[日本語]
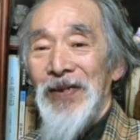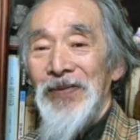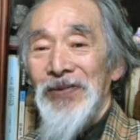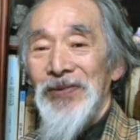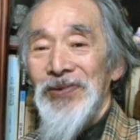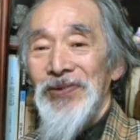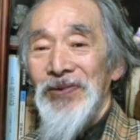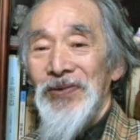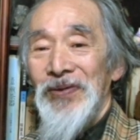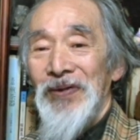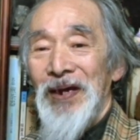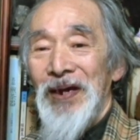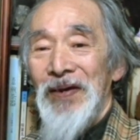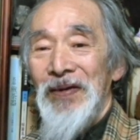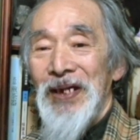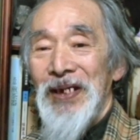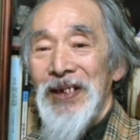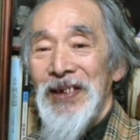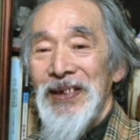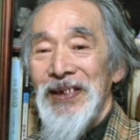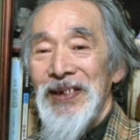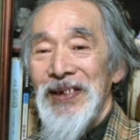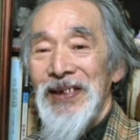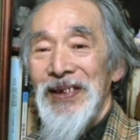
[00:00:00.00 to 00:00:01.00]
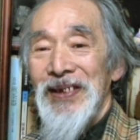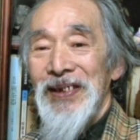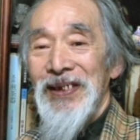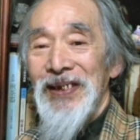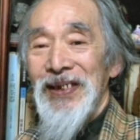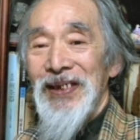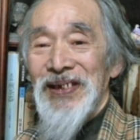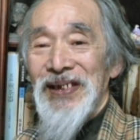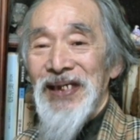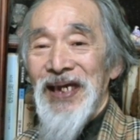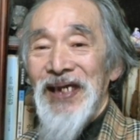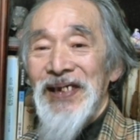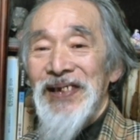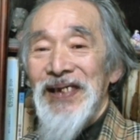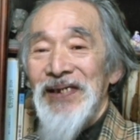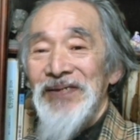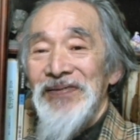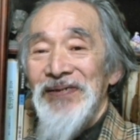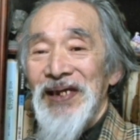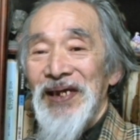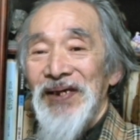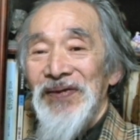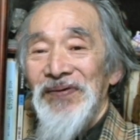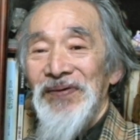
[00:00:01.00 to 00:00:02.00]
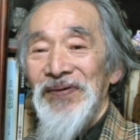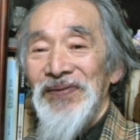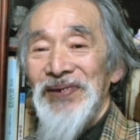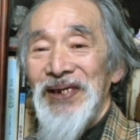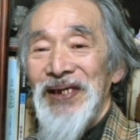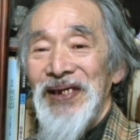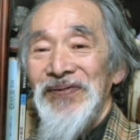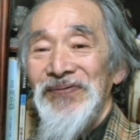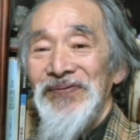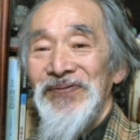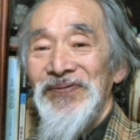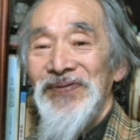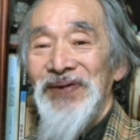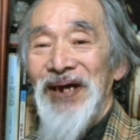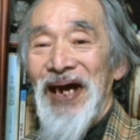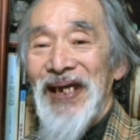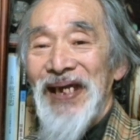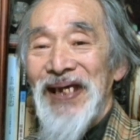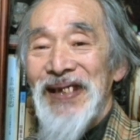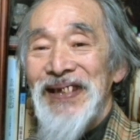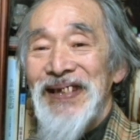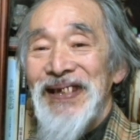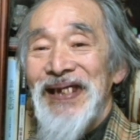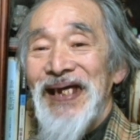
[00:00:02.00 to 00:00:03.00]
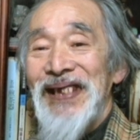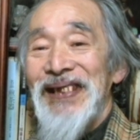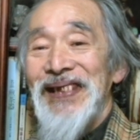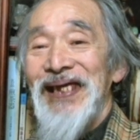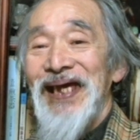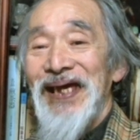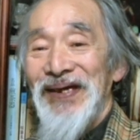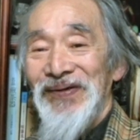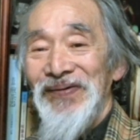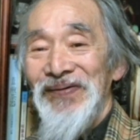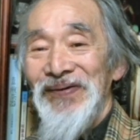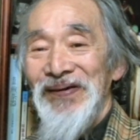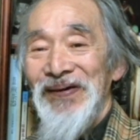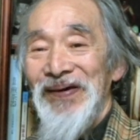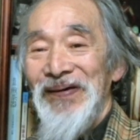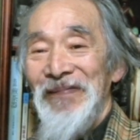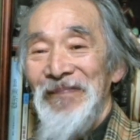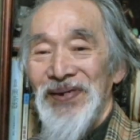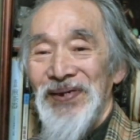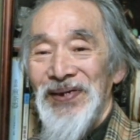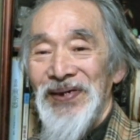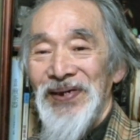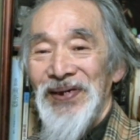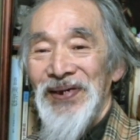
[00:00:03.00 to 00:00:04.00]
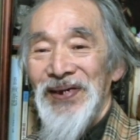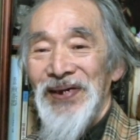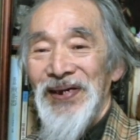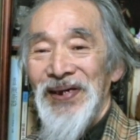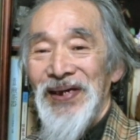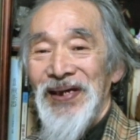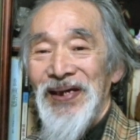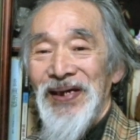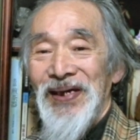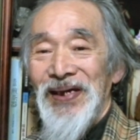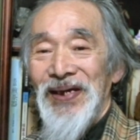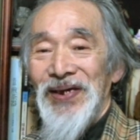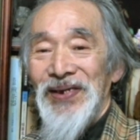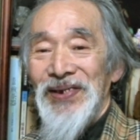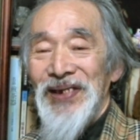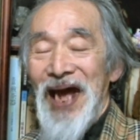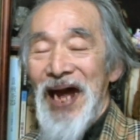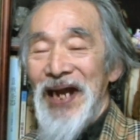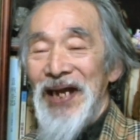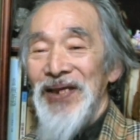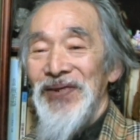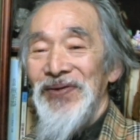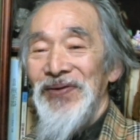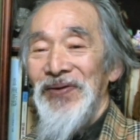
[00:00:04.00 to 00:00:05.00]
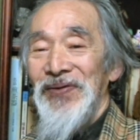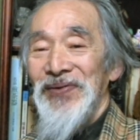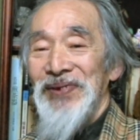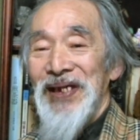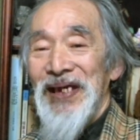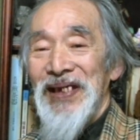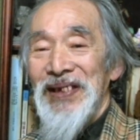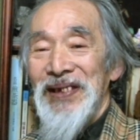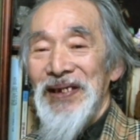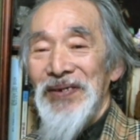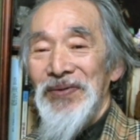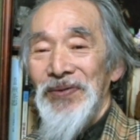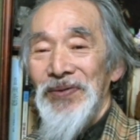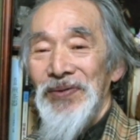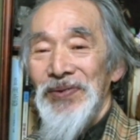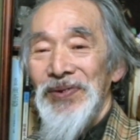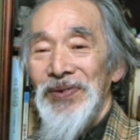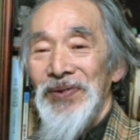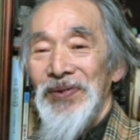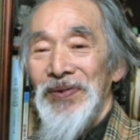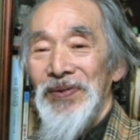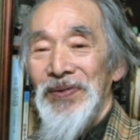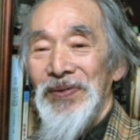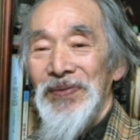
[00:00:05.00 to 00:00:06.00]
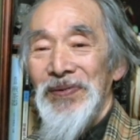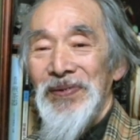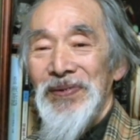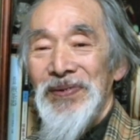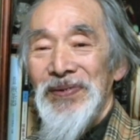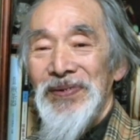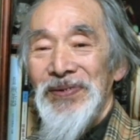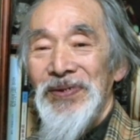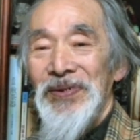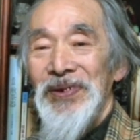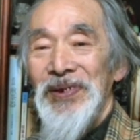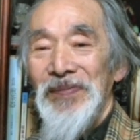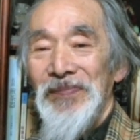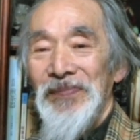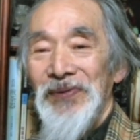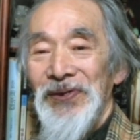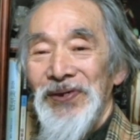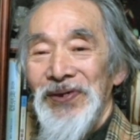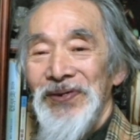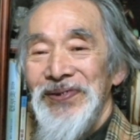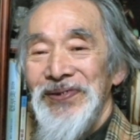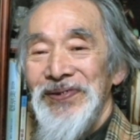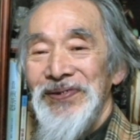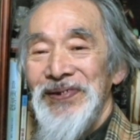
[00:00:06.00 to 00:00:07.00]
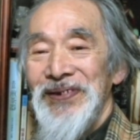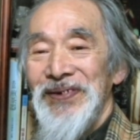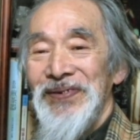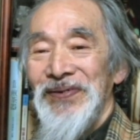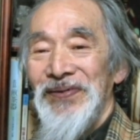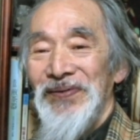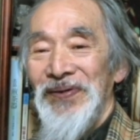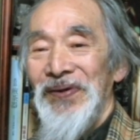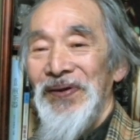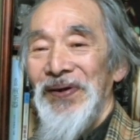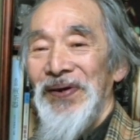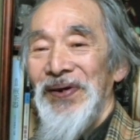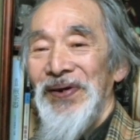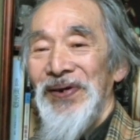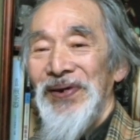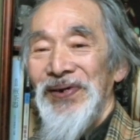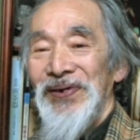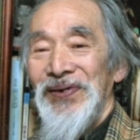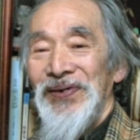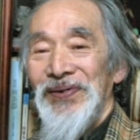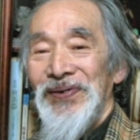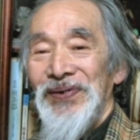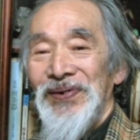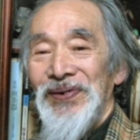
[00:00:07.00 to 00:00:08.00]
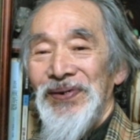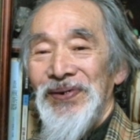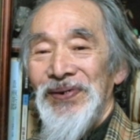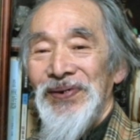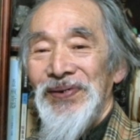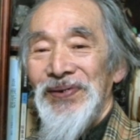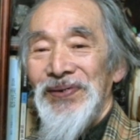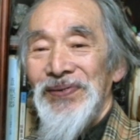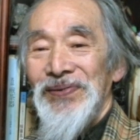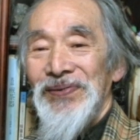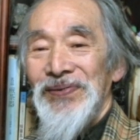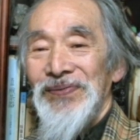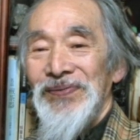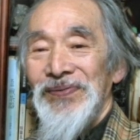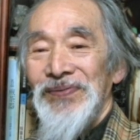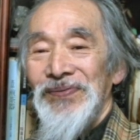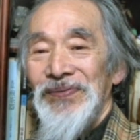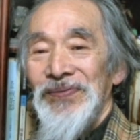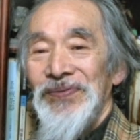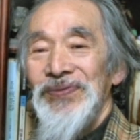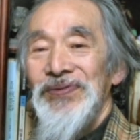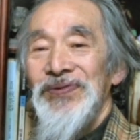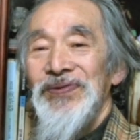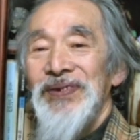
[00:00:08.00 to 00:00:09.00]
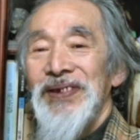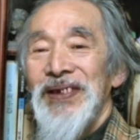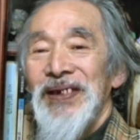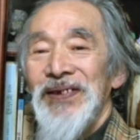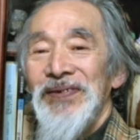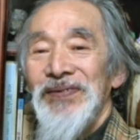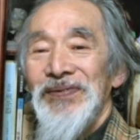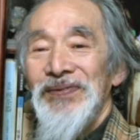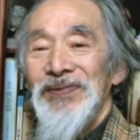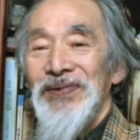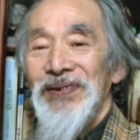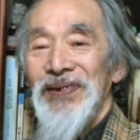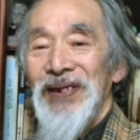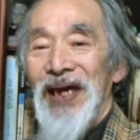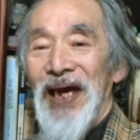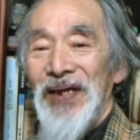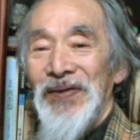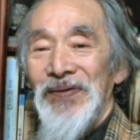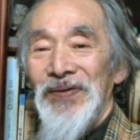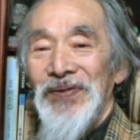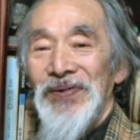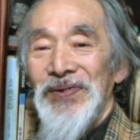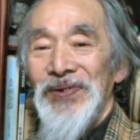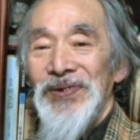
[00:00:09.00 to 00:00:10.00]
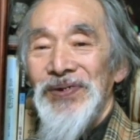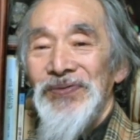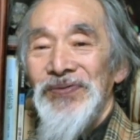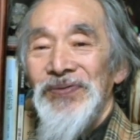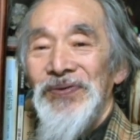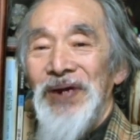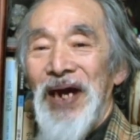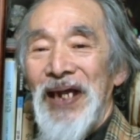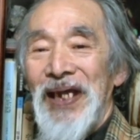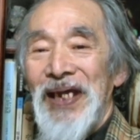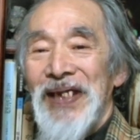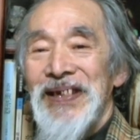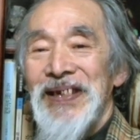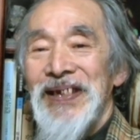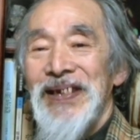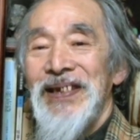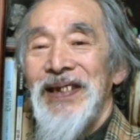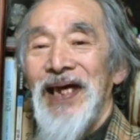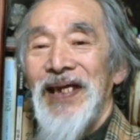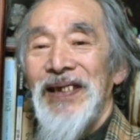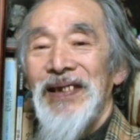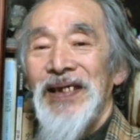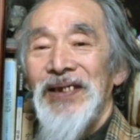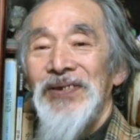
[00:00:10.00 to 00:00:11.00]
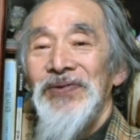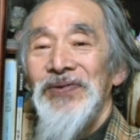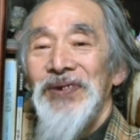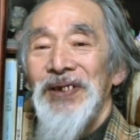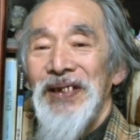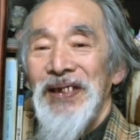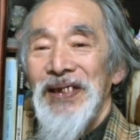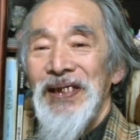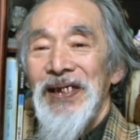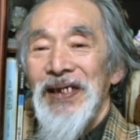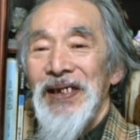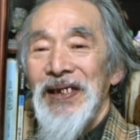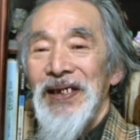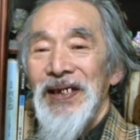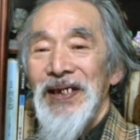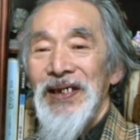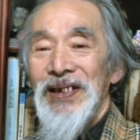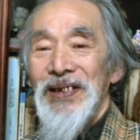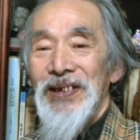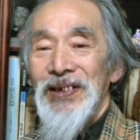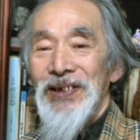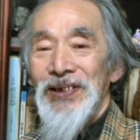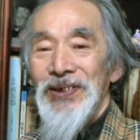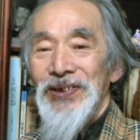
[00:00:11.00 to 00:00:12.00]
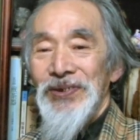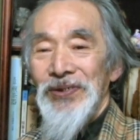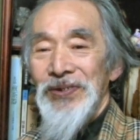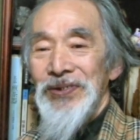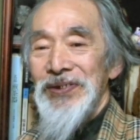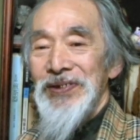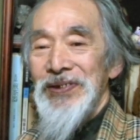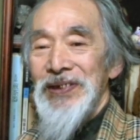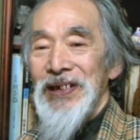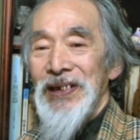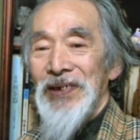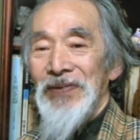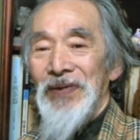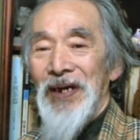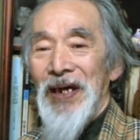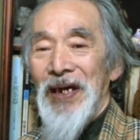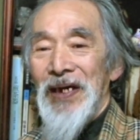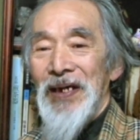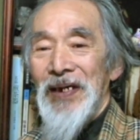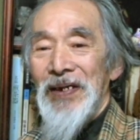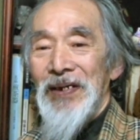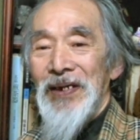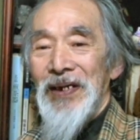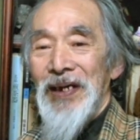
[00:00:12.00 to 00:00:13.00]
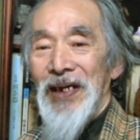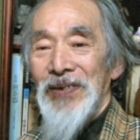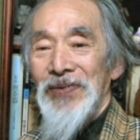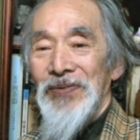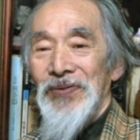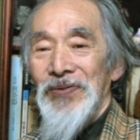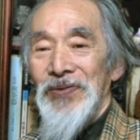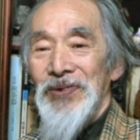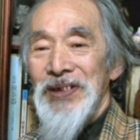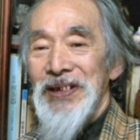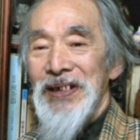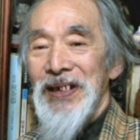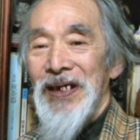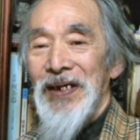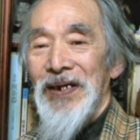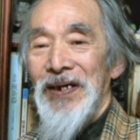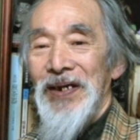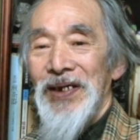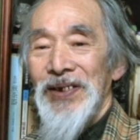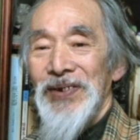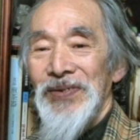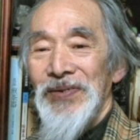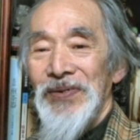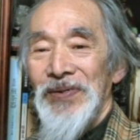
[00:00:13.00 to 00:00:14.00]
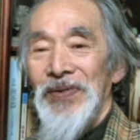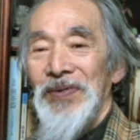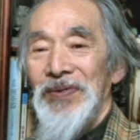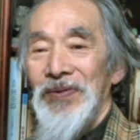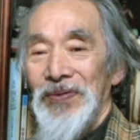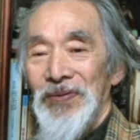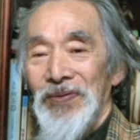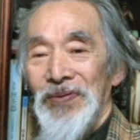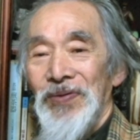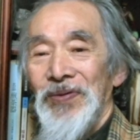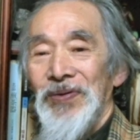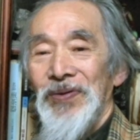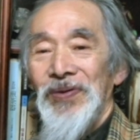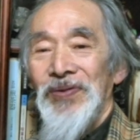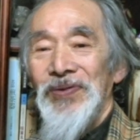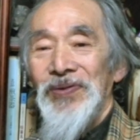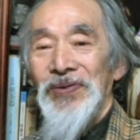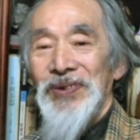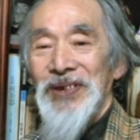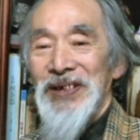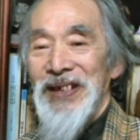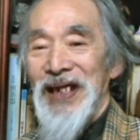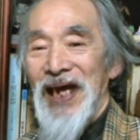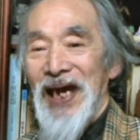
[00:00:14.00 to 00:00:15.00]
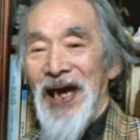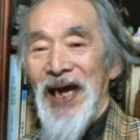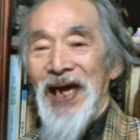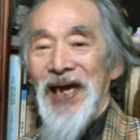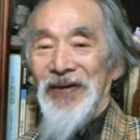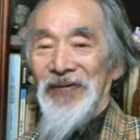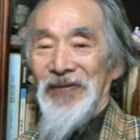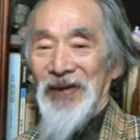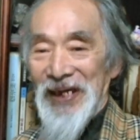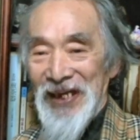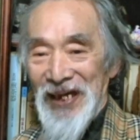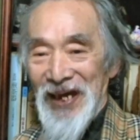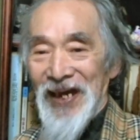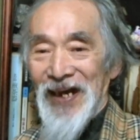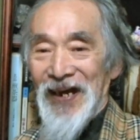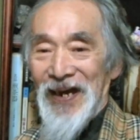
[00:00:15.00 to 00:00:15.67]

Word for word: その代わりに警察権をっていう話になったやろ。であれと同じで今度の時も義経を撃つっていういう話になった時に義経は後白河とこの当時仲いいわけやん